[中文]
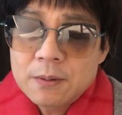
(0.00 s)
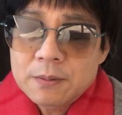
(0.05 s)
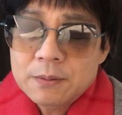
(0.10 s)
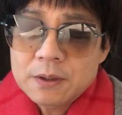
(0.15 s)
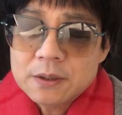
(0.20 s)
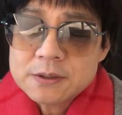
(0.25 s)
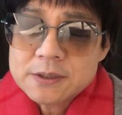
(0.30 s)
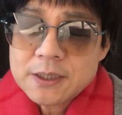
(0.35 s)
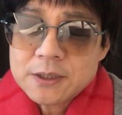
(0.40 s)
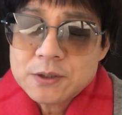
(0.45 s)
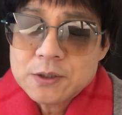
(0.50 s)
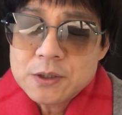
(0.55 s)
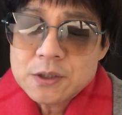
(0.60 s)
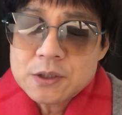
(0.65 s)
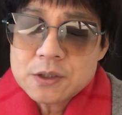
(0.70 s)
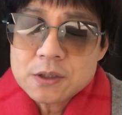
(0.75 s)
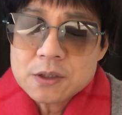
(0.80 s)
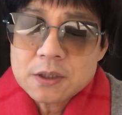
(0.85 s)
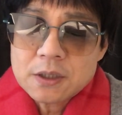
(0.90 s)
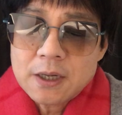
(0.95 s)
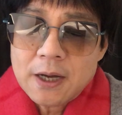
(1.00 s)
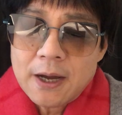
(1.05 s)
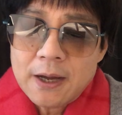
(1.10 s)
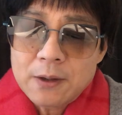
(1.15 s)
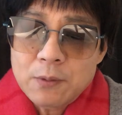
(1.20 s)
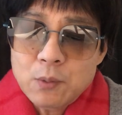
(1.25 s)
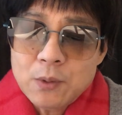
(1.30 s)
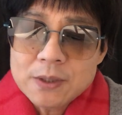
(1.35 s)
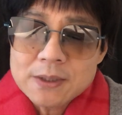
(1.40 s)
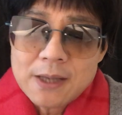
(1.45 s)
啊，才真是
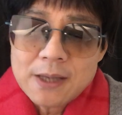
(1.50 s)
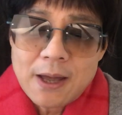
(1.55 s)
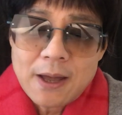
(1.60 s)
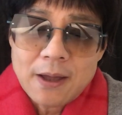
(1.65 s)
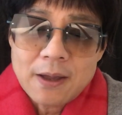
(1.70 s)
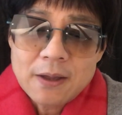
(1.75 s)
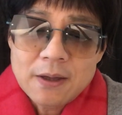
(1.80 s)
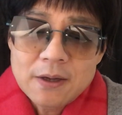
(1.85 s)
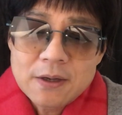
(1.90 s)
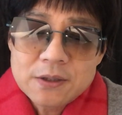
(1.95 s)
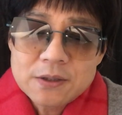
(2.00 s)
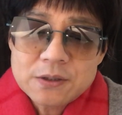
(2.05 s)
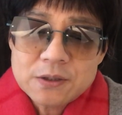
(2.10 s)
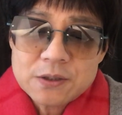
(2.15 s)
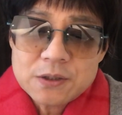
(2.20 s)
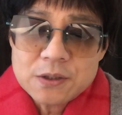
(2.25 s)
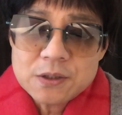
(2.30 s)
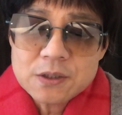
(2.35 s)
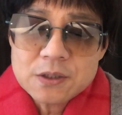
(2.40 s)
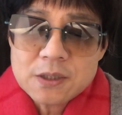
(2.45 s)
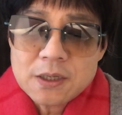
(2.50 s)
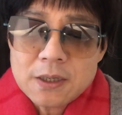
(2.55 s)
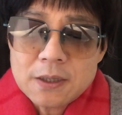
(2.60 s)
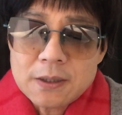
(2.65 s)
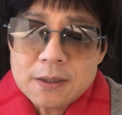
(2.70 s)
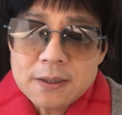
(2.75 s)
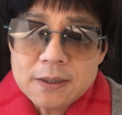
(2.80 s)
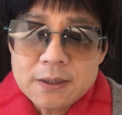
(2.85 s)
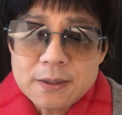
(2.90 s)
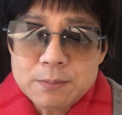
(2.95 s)
开胃菜。事实上
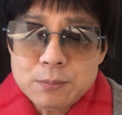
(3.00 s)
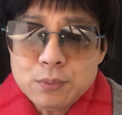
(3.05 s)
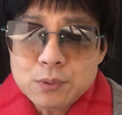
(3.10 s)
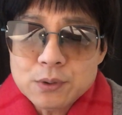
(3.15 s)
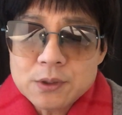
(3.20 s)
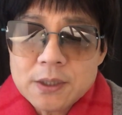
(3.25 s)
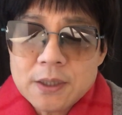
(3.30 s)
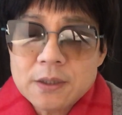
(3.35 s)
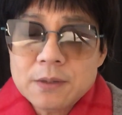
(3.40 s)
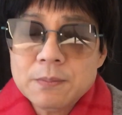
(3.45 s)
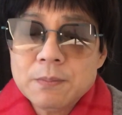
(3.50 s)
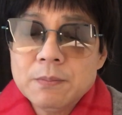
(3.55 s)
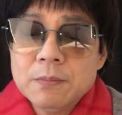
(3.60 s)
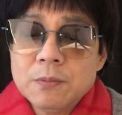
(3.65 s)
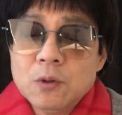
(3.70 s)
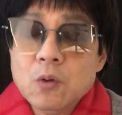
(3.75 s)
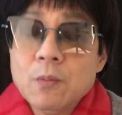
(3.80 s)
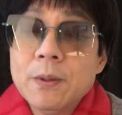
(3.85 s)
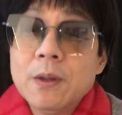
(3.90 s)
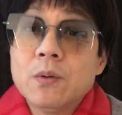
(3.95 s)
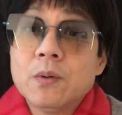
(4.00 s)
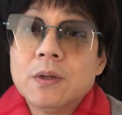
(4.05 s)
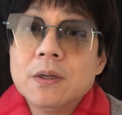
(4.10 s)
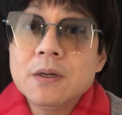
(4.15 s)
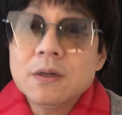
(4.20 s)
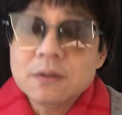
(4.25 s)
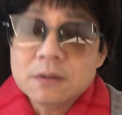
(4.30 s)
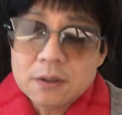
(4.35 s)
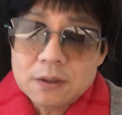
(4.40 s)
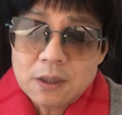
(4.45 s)
啊，目前都没有
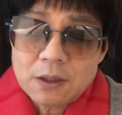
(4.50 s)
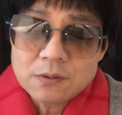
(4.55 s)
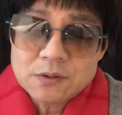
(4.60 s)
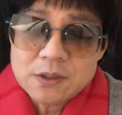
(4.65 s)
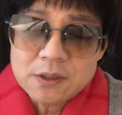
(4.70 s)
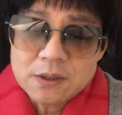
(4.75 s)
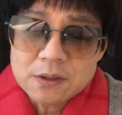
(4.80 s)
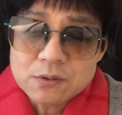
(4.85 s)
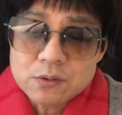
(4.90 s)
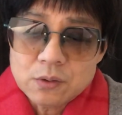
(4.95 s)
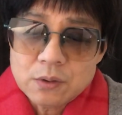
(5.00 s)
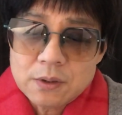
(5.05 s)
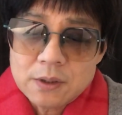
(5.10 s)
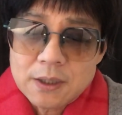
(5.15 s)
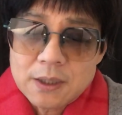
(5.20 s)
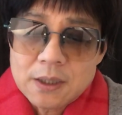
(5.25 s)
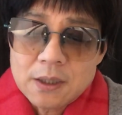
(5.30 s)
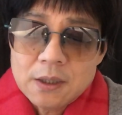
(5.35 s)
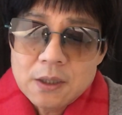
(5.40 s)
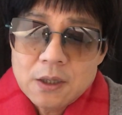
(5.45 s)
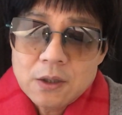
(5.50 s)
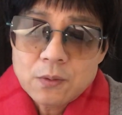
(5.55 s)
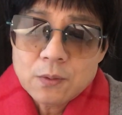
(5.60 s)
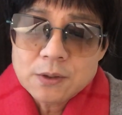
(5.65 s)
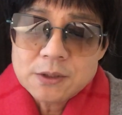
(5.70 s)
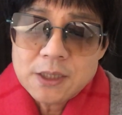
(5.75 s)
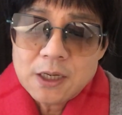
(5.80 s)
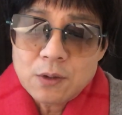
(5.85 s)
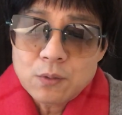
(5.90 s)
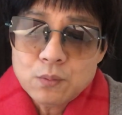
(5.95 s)
一个得到解决啊，
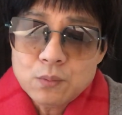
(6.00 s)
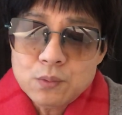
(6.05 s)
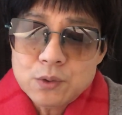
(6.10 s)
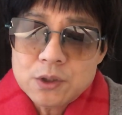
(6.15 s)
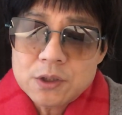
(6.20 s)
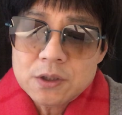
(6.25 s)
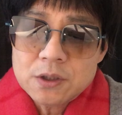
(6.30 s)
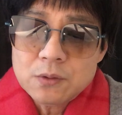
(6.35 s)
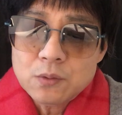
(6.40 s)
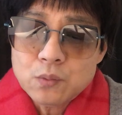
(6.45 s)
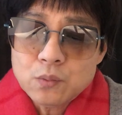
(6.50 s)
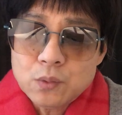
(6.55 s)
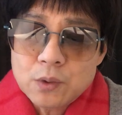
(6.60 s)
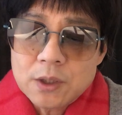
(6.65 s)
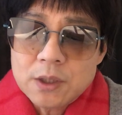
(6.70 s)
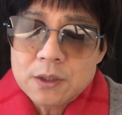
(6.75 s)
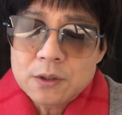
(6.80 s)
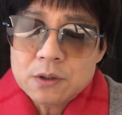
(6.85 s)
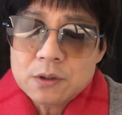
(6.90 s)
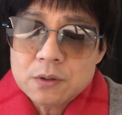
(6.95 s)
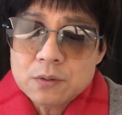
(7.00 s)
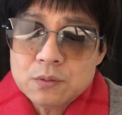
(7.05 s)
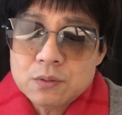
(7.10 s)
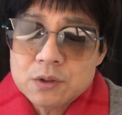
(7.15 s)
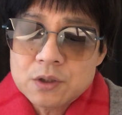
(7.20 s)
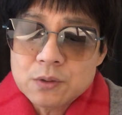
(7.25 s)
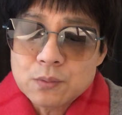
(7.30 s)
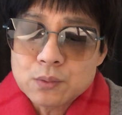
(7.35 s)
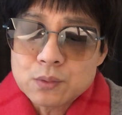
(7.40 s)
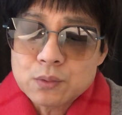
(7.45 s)
国家无心无力
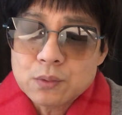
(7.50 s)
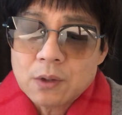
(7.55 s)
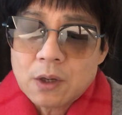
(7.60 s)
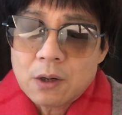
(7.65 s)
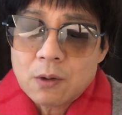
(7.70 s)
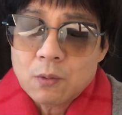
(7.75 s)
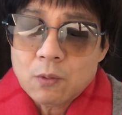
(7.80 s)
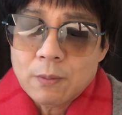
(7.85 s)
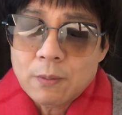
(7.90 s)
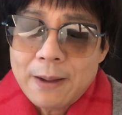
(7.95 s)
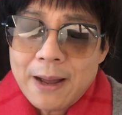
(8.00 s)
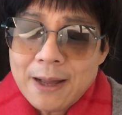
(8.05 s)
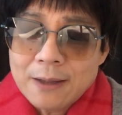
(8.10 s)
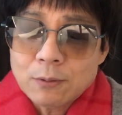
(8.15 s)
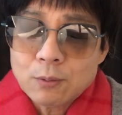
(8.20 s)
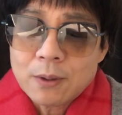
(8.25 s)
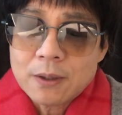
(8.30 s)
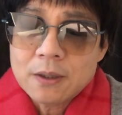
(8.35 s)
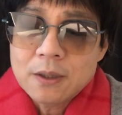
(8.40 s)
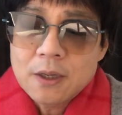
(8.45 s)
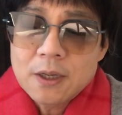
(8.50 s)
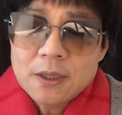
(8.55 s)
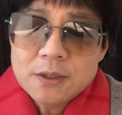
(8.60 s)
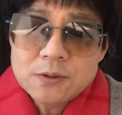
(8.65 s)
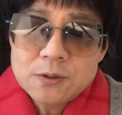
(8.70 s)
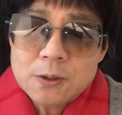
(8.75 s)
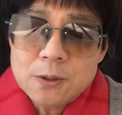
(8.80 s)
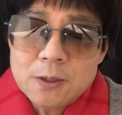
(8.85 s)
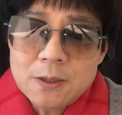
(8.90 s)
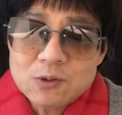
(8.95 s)
去救助。而我判断，
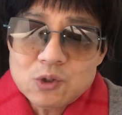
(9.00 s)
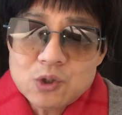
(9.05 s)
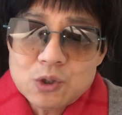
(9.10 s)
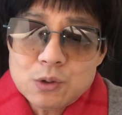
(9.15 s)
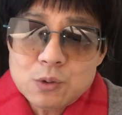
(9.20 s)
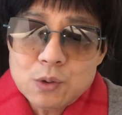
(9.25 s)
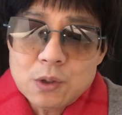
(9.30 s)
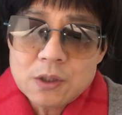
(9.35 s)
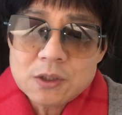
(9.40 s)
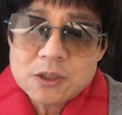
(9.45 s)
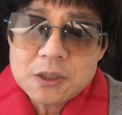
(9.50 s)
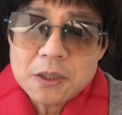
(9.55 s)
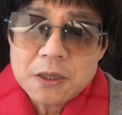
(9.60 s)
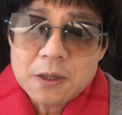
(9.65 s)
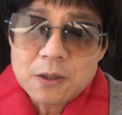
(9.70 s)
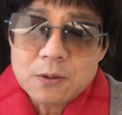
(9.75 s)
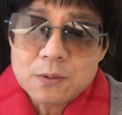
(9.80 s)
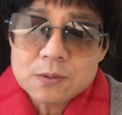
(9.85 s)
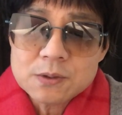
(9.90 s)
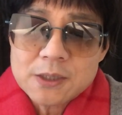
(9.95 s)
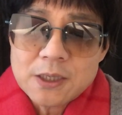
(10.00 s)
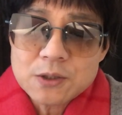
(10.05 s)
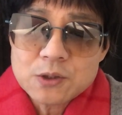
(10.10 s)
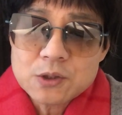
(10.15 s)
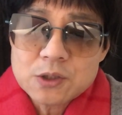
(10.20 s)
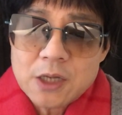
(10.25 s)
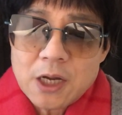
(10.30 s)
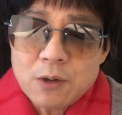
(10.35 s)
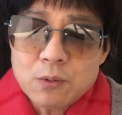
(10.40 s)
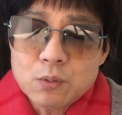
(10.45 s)
今年七月前后才是
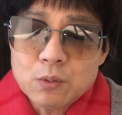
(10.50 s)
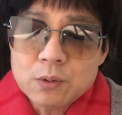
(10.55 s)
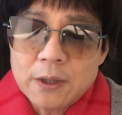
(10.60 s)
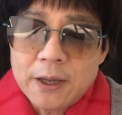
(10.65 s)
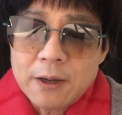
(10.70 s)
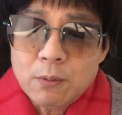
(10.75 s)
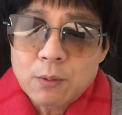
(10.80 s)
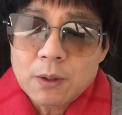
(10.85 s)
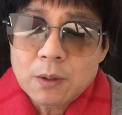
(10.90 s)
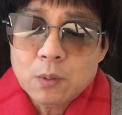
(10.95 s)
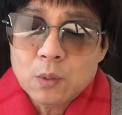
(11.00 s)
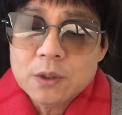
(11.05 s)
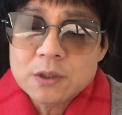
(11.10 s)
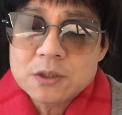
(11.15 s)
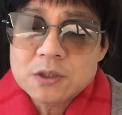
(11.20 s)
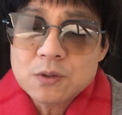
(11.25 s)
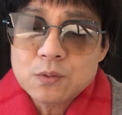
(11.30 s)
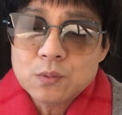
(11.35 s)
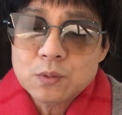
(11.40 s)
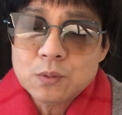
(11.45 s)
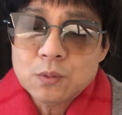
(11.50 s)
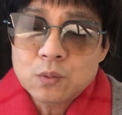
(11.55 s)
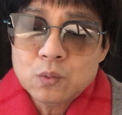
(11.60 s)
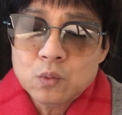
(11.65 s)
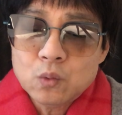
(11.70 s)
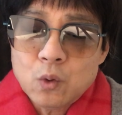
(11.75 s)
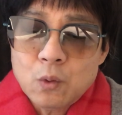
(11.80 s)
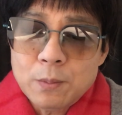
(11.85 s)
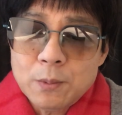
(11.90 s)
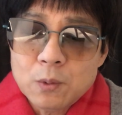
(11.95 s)
债务连环雷进入
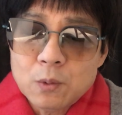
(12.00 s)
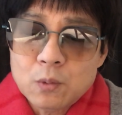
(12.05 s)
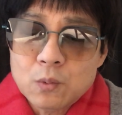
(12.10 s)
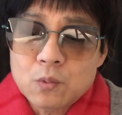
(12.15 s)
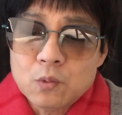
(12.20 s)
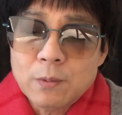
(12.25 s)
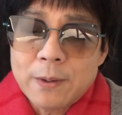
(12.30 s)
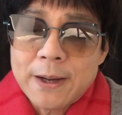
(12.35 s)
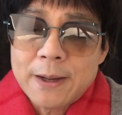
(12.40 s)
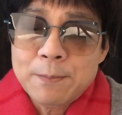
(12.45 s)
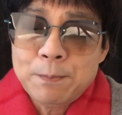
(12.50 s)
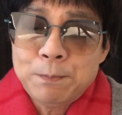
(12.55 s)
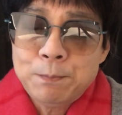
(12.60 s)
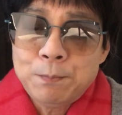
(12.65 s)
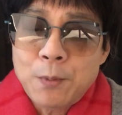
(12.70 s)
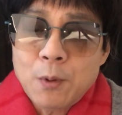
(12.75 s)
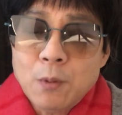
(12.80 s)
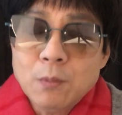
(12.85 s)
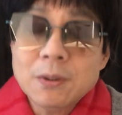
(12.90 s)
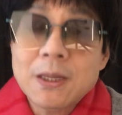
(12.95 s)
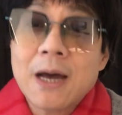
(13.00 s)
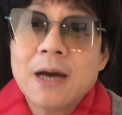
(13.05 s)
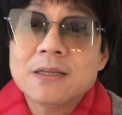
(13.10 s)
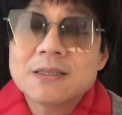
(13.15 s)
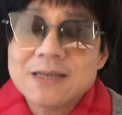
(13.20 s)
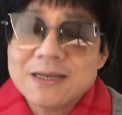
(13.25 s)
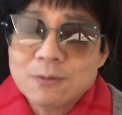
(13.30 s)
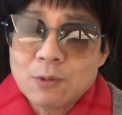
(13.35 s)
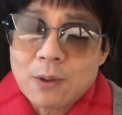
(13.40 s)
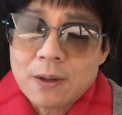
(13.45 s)
多米诺骨牌崩塌
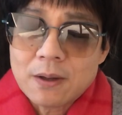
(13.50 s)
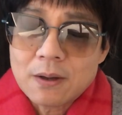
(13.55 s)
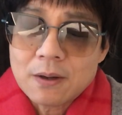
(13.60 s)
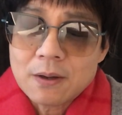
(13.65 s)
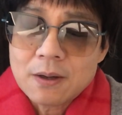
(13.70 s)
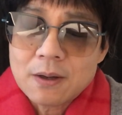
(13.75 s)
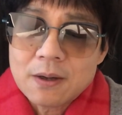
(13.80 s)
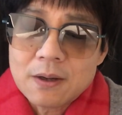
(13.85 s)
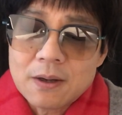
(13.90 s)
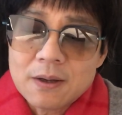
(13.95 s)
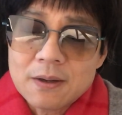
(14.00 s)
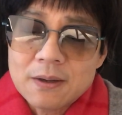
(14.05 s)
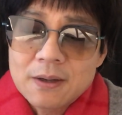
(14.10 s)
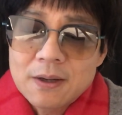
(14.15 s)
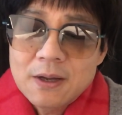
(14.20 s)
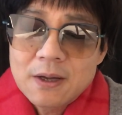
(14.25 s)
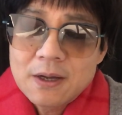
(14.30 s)
阶段啊。